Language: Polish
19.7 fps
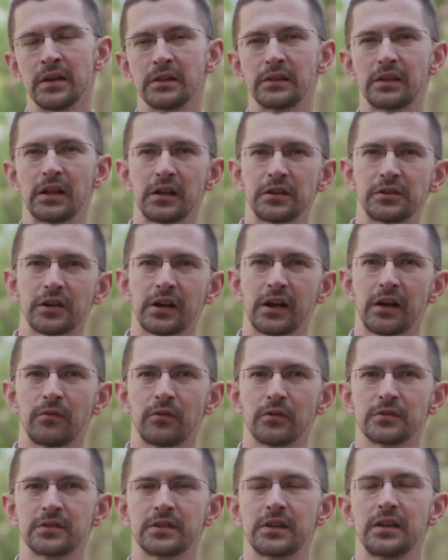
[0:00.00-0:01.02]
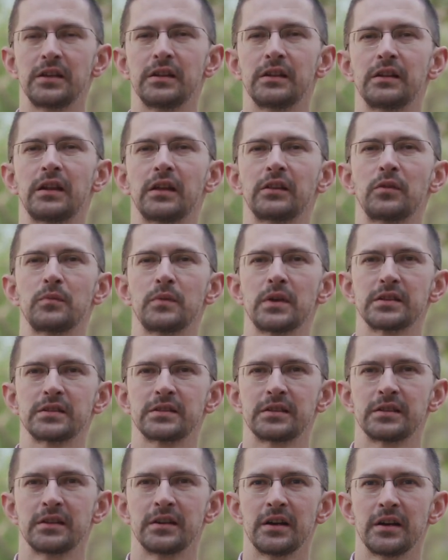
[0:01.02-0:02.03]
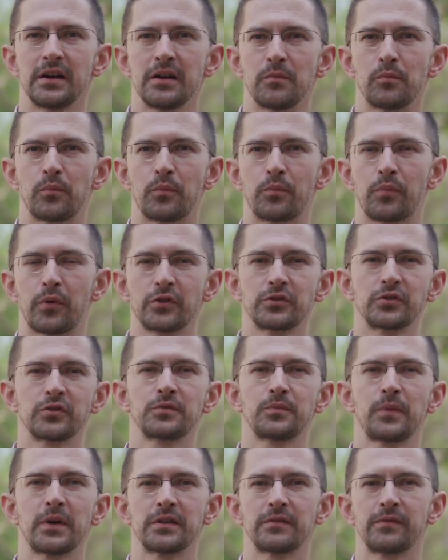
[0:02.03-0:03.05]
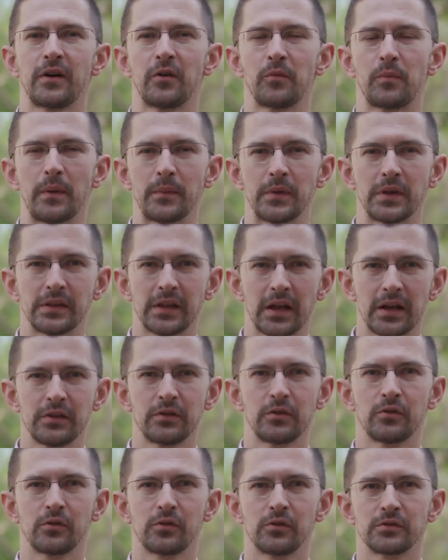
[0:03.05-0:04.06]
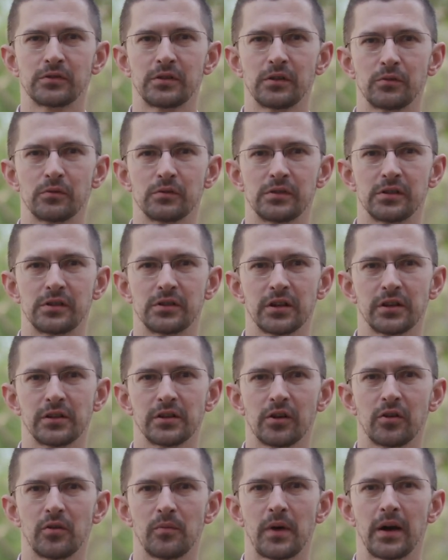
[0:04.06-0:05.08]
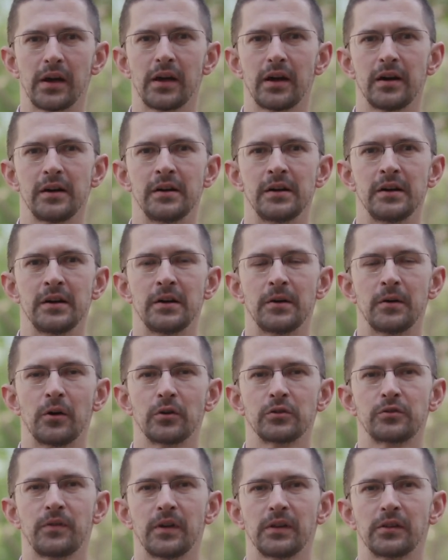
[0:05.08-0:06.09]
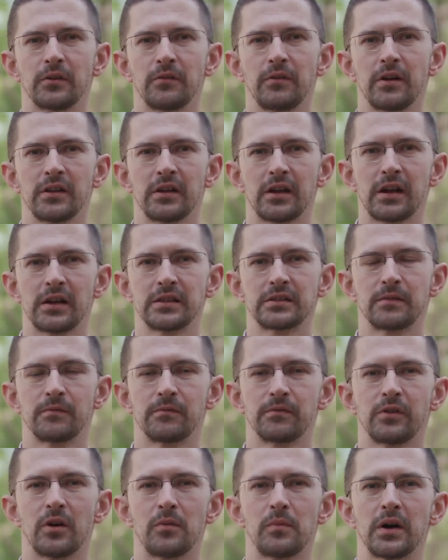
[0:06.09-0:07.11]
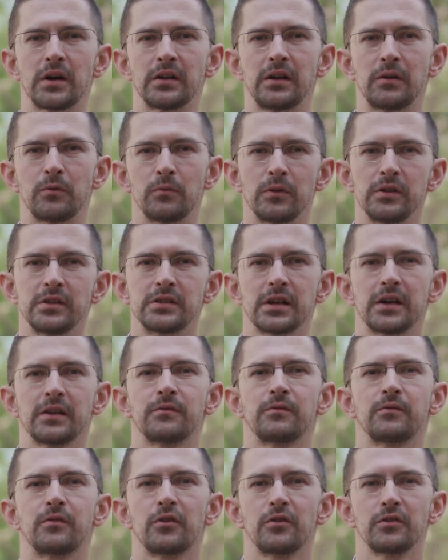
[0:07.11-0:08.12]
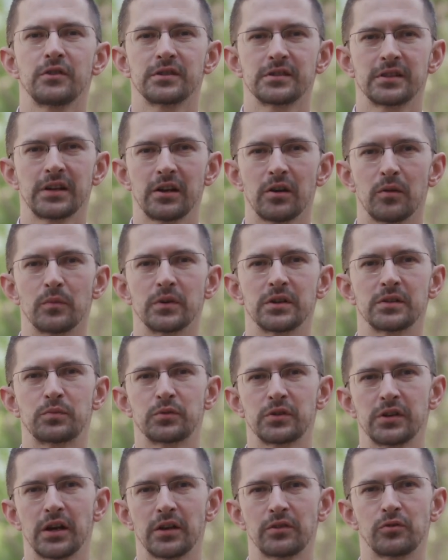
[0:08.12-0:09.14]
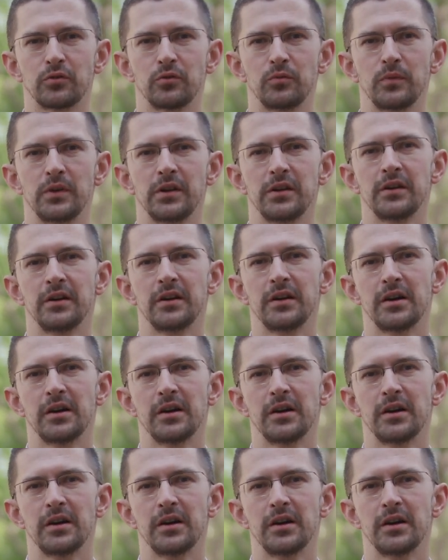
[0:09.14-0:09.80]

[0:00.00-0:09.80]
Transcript: Tyle ciekawostki, natomiast prosząc Państwa o pamiętanie o Konstytucji 3 maja, o świętowanie razem w domach, na ulicach, w gronie znajomych z przyjaciółmi,